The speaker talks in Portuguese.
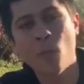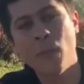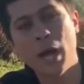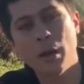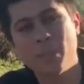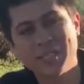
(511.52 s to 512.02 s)

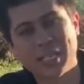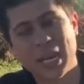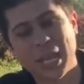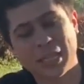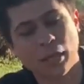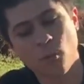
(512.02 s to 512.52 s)
uma
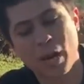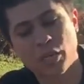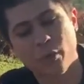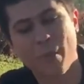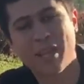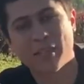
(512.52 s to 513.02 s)
bicicleta com
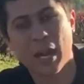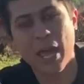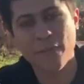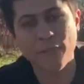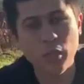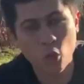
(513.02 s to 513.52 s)
marcha mais
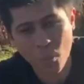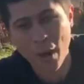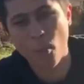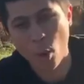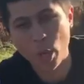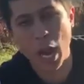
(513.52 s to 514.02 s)
leve e
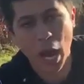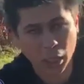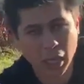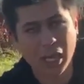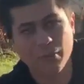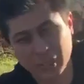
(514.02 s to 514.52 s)
uma
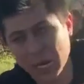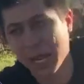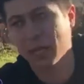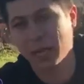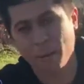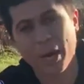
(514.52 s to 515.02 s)
Monarch com a,
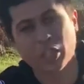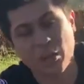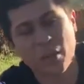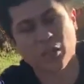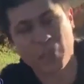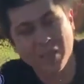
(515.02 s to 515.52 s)
bicicleta, com a marcha
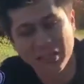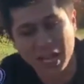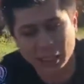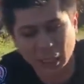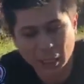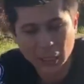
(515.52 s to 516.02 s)
mais
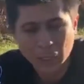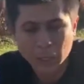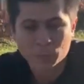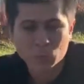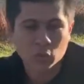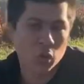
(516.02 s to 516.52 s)
pesada.
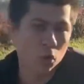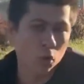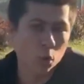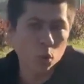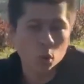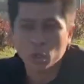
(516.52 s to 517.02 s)
Se
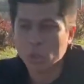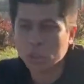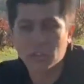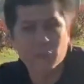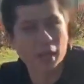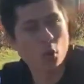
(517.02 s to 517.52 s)
eu
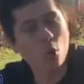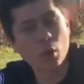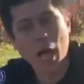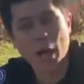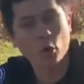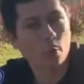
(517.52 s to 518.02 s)
tiver com
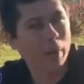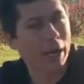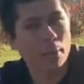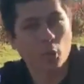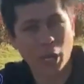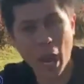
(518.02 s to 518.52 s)
garupa
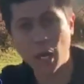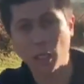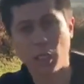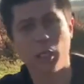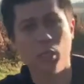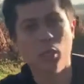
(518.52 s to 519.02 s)
na
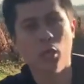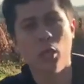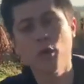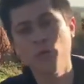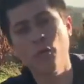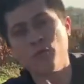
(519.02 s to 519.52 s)
Monarch,
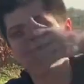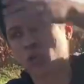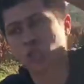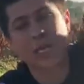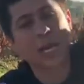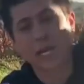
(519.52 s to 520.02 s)
eu
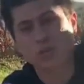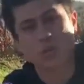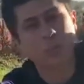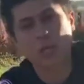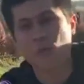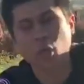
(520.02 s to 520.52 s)
vou chegar na
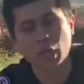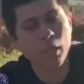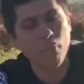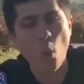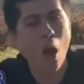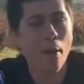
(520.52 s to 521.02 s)
subida eu vou ter que
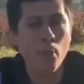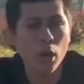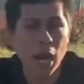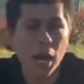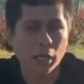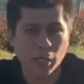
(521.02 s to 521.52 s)
empurrar a
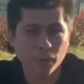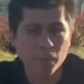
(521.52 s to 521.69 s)
Monarch.